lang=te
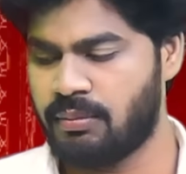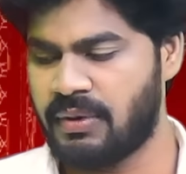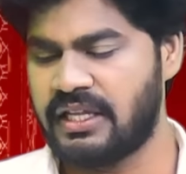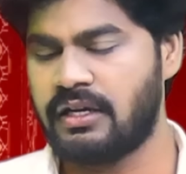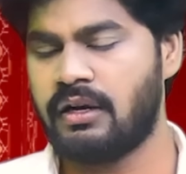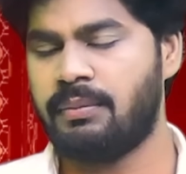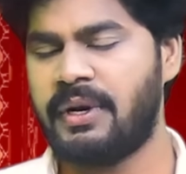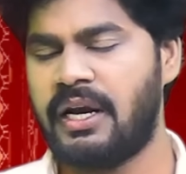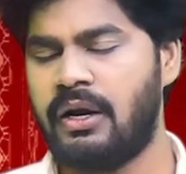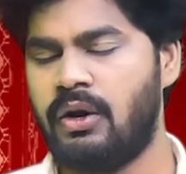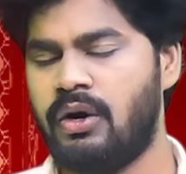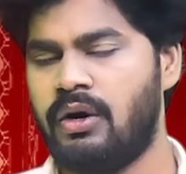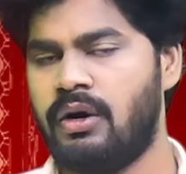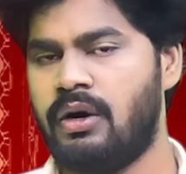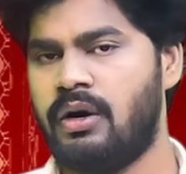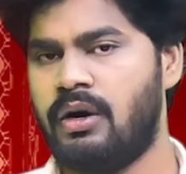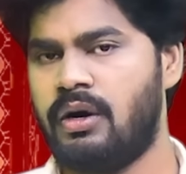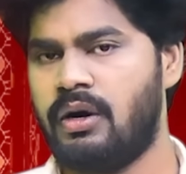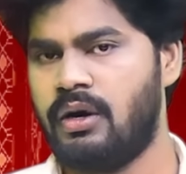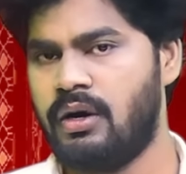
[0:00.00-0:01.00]
మదనపల్లిలో
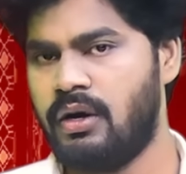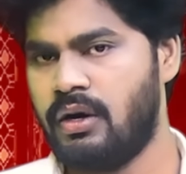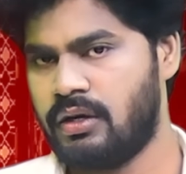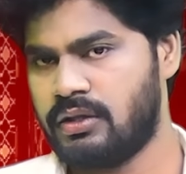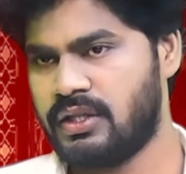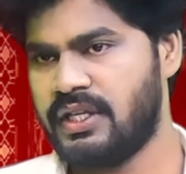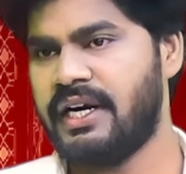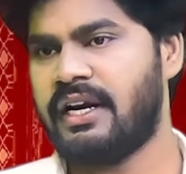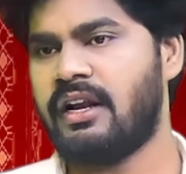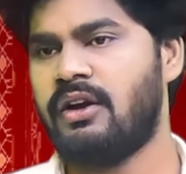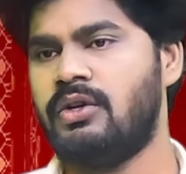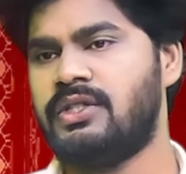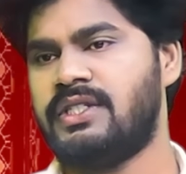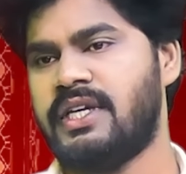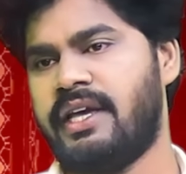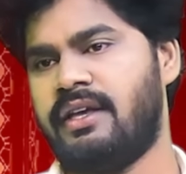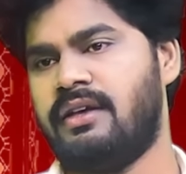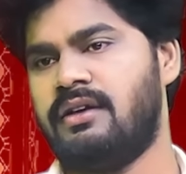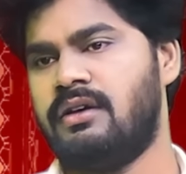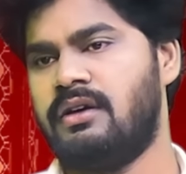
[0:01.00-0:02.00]
థియేటర్లు
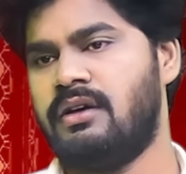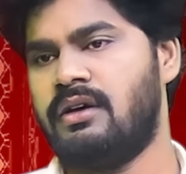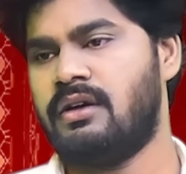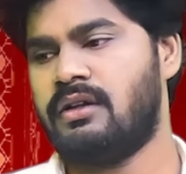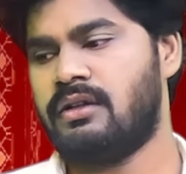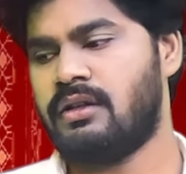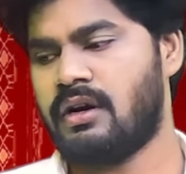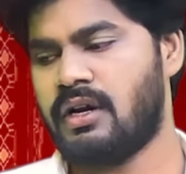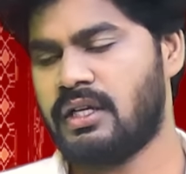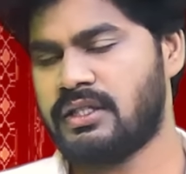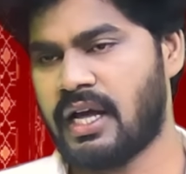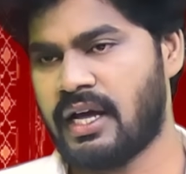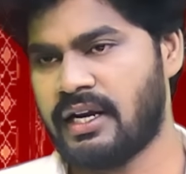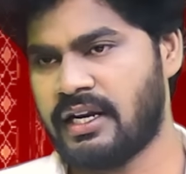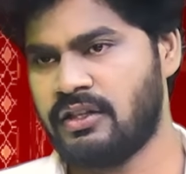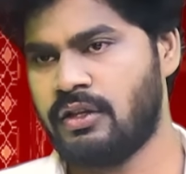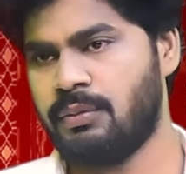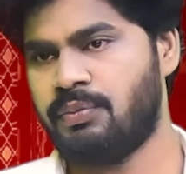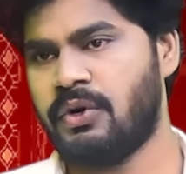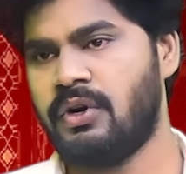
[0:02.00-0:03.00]
వచ్చాయి తర్వాత
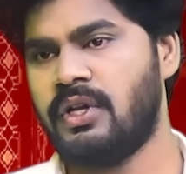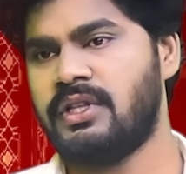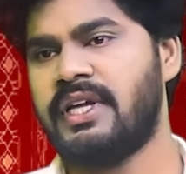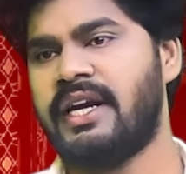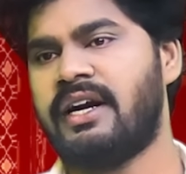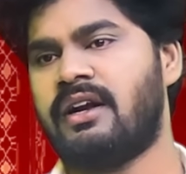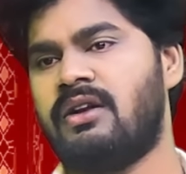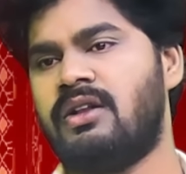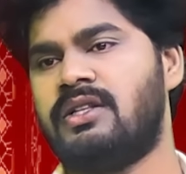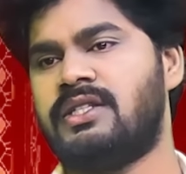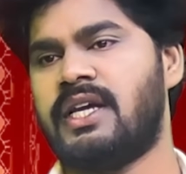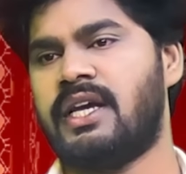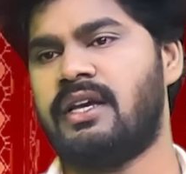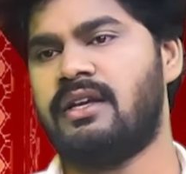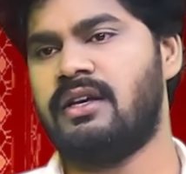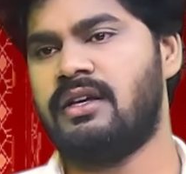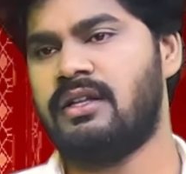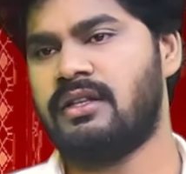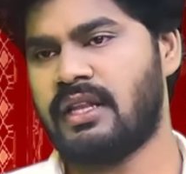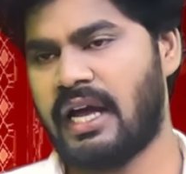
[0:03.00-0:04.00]
అనంతపూర్లో థియేటర్లు
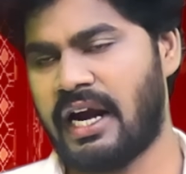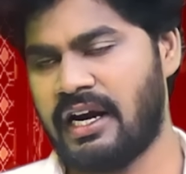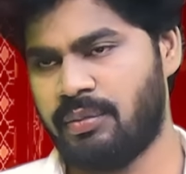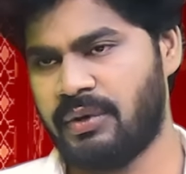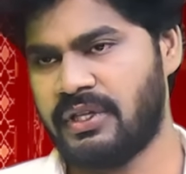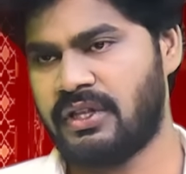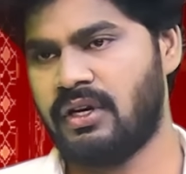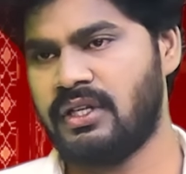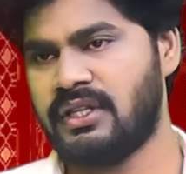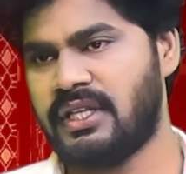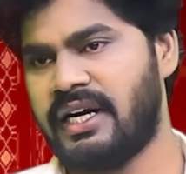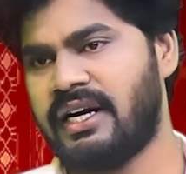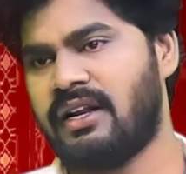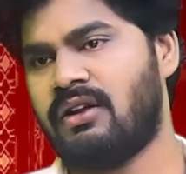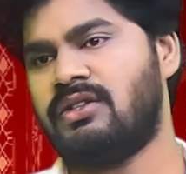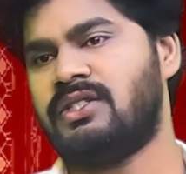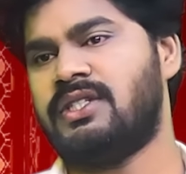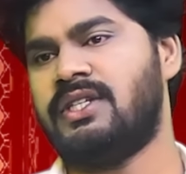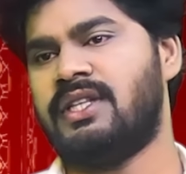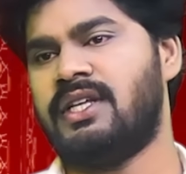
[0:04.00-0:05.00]
వచ్చాయి తాడిపత్రిలో
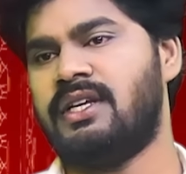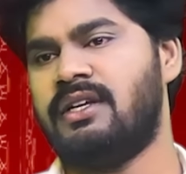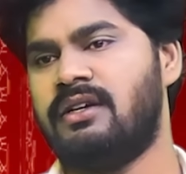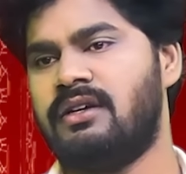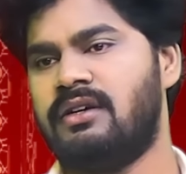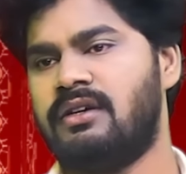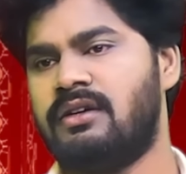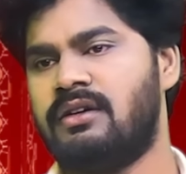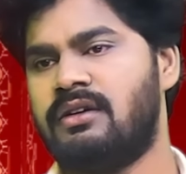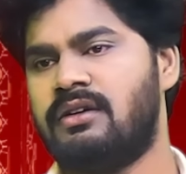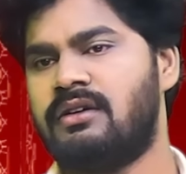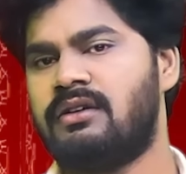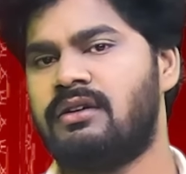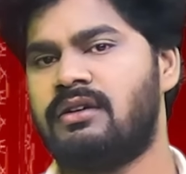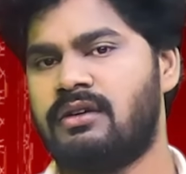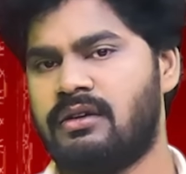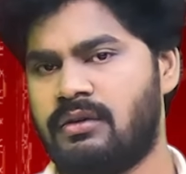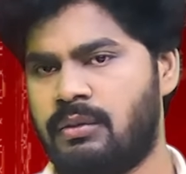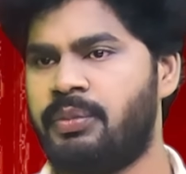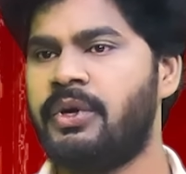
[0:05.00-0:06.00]
థియేటర్ వచ్చింది
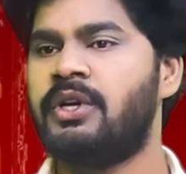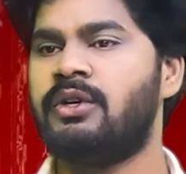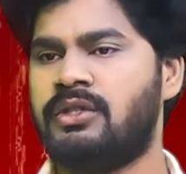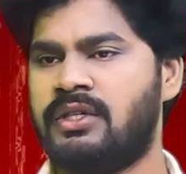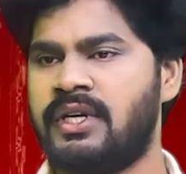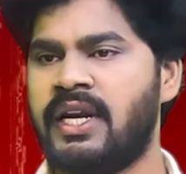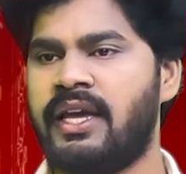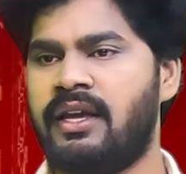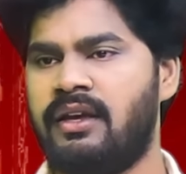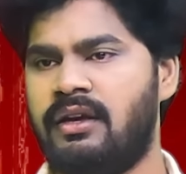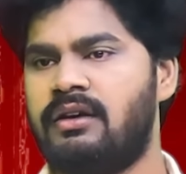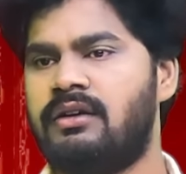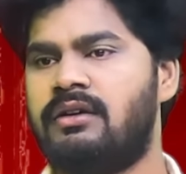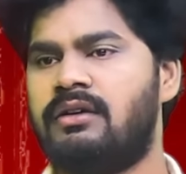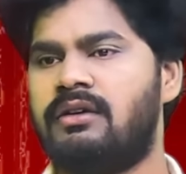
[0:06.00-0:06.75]
పెరుగుతున్నాయి